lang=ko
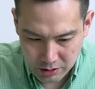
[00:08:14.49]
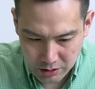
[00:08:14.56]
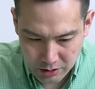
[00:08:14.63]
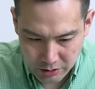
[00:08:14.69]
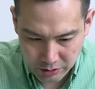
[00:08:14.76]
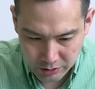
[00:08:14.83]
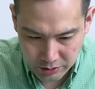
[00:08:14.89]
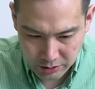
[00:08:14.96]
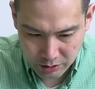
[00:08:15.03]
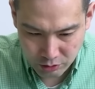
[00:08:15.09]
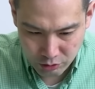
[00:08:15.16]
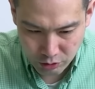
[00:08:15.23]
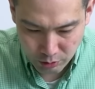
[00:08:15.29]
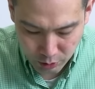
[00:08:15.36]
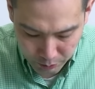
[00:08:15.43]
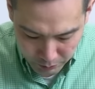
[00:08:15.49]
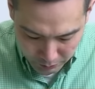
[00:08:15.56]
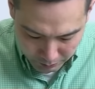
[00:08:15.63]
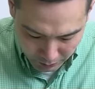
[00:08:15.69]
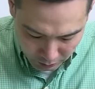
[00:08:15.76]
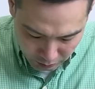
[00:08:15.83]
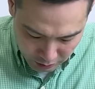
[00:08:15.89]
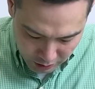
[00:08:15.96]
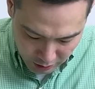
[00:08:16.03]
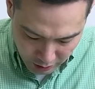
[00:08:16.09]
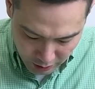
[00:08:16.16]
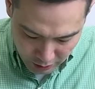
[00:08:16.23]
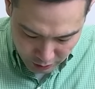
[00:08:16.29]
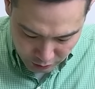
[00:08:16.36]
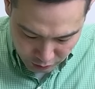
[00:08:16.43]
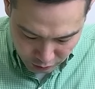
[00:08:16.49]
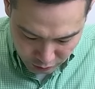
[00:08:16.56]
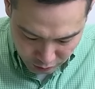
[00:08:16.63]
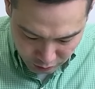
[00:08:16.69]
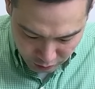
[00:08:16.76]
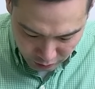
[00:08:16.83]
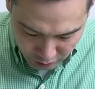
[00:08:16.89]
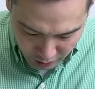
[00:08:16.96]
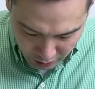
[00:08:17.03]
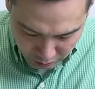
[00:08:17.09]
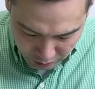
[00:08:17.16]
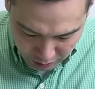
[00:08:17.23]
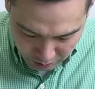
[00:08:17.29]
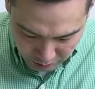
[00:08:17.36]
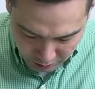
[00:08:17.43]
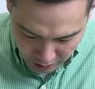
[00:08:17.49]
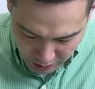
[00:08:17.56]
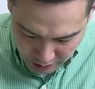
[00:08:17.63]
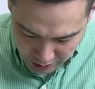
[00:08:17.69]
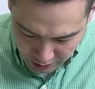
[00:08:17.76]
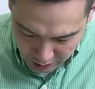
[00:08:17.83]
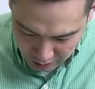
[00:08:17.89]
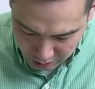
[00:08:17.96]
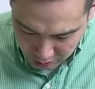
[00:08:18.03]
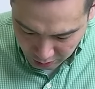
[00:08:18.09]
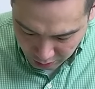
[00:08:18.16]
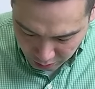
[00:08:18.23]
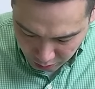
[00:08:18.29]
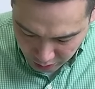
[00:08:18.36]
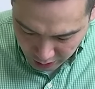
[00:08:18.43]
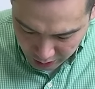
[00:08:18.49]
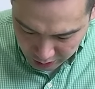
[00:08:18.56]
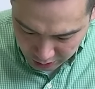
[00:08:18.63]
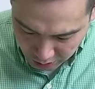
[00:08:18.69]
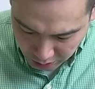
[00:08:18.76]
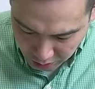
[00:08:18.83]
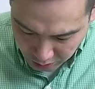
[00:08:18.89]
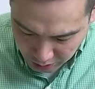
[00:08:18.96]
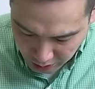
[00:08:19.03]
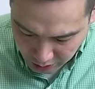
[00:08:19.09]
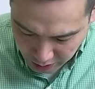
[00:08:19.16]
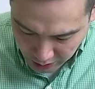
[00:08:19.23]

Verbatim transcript: 이런 뉴로모픽 반도체 관련주로는 가온칩스 에이징랜드가 올해 한 천억대,